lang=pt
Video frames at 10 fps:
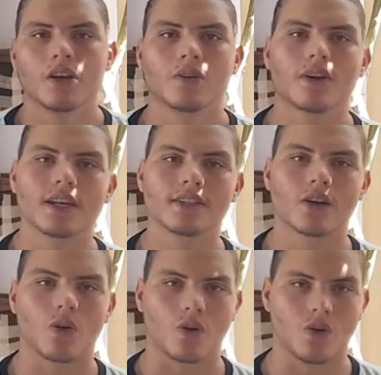No caso da
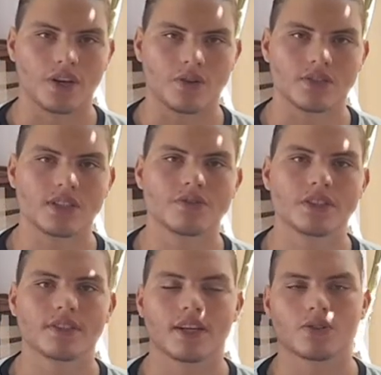colônia, os
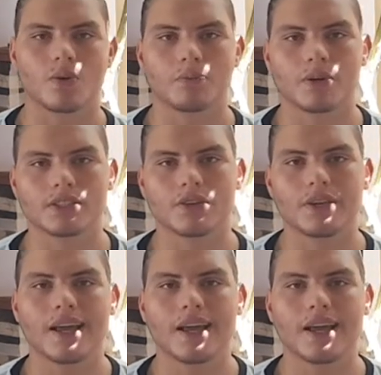indivíduos que as compõem são